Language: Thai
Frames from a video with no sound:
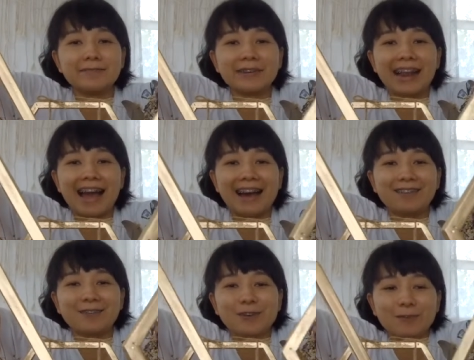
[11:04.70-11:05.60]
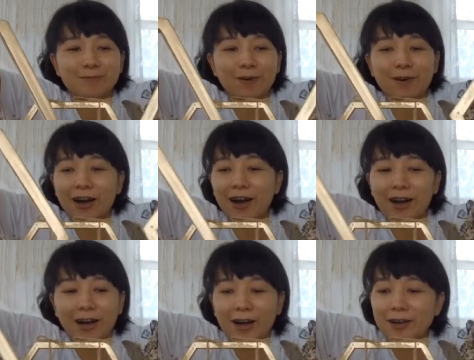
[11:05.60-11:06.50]
อีกแล้วพงก็
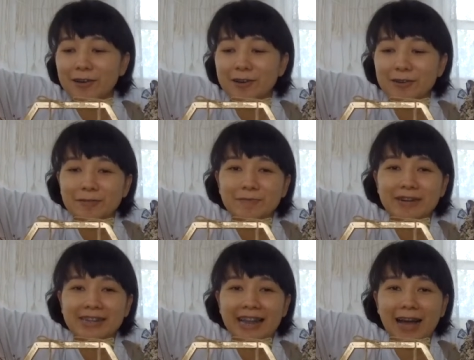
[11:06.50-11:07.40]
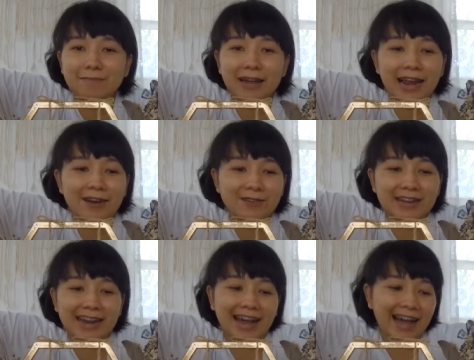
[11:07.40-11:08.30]
เพิ่งจะทำให้เราเล
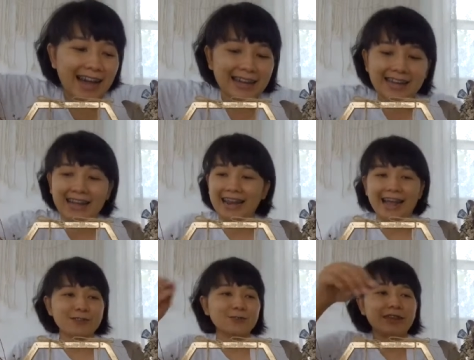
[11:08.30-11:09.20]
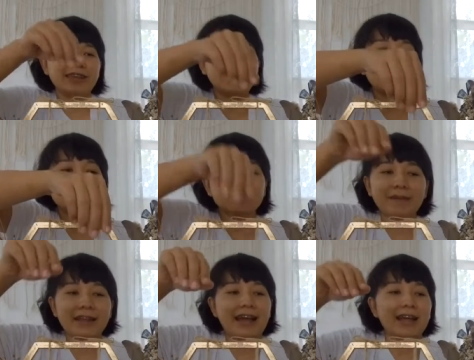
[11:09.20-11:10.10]
ยนะคะแล้วตัวนี้ก็จะเป็
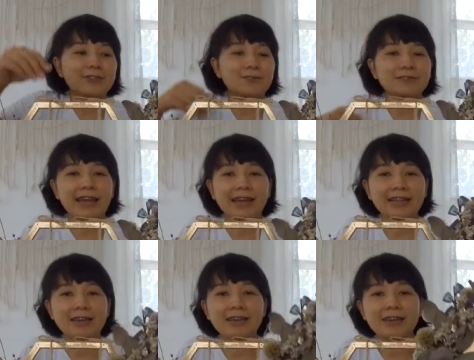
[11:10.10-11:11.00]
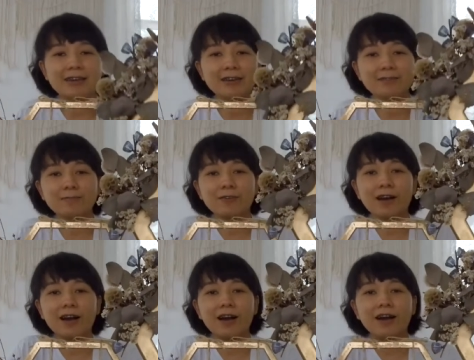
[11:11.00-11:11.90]
นงานตกแต่งที่มุก
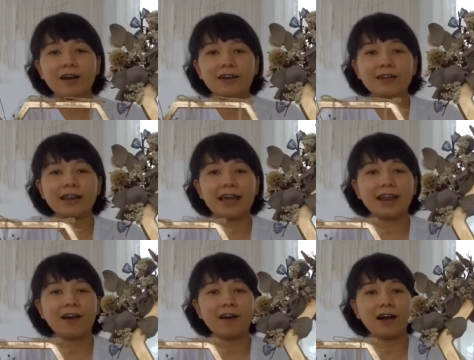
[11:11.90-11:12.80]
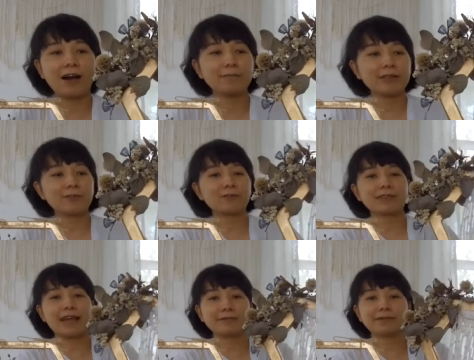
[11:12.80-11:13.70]
ก็ได้ลองเอาไปตก
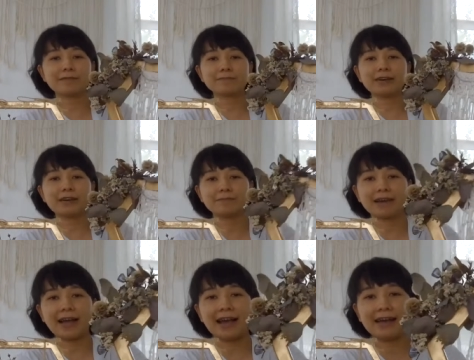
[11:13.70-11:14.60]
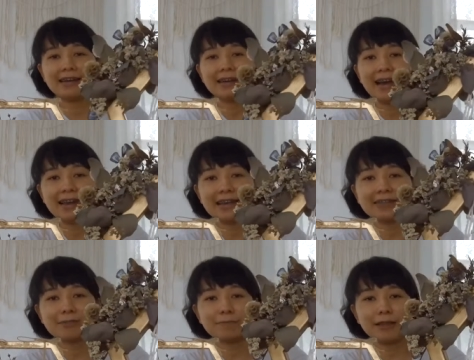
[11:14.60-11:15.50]
แต่งเพิ่มเติมนะคะอันนี้ก็
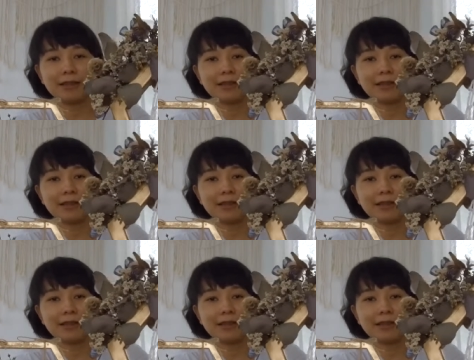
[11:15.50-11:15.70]
จะเป็น